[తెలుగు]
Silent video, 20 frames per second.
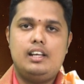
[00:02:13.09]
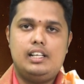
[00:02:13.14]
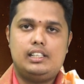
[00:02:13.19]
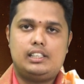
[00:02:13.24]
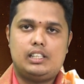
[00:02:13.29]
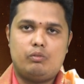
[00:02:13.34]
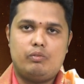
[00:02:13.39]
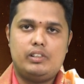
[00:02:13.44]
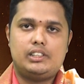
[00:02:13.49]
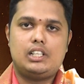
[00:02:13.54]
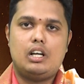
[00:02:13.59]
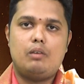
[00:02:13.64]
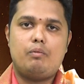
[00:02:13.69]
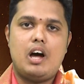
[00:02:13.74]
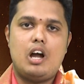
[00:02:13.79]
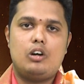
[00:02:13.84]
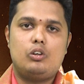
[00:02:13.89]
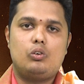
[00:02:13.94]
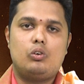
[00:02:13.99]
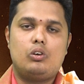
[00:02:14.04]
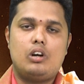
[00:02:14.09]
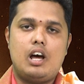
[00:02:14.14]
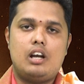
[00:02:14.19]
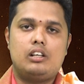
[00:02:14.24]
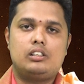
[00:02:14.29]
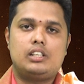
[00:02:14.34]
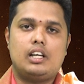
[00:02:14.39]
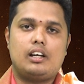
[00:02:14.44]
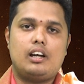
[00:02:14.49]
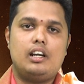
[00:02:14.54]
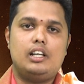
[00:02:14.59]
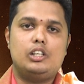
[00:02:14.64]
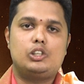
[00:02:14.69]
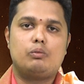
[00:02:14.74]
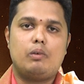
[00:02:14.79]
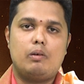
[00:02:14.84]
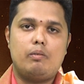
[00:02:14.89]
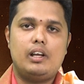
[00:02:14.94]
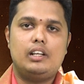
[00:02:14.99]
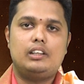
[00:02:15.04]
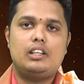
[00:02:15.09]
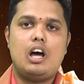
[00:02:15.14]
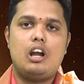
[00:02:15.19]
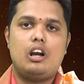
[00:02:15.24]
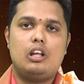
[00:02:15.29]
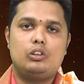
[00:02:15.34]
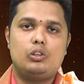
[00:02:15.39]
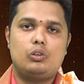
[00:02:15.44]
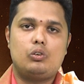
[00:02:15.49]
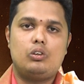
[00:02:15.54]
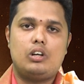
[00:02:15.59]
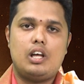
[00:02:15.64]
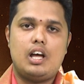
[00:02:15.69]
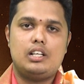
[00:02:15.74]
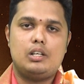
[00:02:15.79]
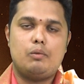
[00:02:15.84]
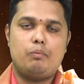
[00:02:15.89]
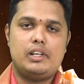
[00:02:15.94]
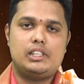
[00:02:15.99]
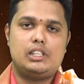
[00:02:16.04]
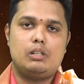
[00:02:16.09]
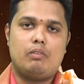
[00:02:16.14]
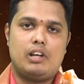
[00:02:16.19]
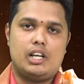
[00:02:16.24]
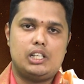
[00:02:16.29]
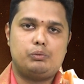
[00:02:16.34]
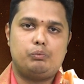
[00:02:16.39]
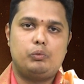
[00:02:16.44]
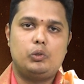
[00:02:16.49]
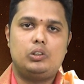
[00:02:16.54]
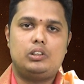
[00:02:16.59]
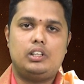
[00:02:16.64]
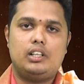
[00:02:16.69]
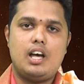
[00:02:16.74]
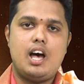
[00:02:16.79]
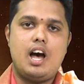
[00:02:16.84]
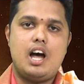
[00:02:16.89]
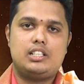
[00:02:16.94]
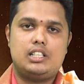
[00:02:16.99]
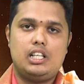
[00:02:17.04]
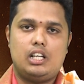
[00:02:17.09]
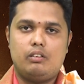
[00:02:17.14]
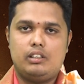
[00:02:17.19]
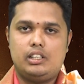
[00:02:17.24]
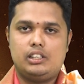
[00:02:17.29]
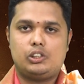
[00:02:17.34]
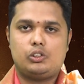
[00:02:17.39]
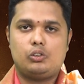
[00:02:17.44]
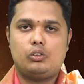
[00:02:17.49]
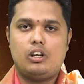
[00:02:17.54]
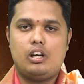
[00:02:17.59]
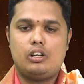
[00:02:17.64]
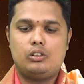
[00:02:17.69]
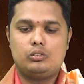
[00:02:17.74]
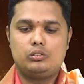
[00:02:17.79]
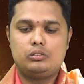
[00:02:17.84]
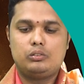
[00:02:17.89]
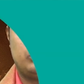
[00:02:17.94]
ఈ సంవత్సర పాటు కూడా చక్కటి శుభఫలితాలు అందుకుంటా అని చెప్పేసి మనస్ఫూర్తిగా ఆశీర్వదిస్తున్నాను